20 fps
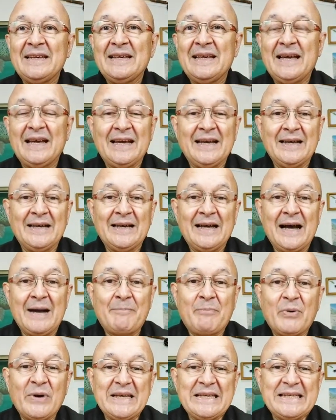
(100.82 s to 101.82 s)
É, a
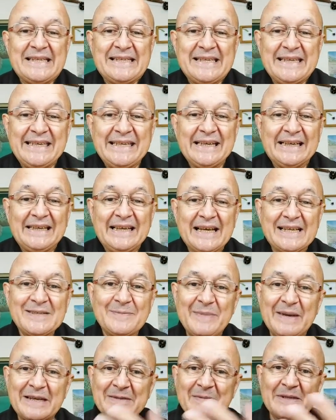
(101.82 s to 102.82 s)
poesia, né?
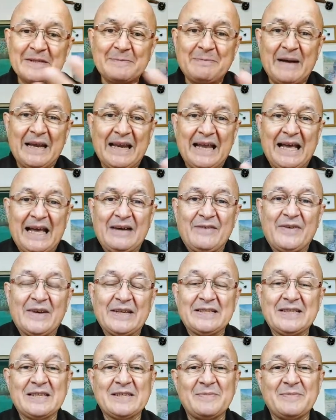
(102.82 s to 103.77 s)
as mesmas palavras,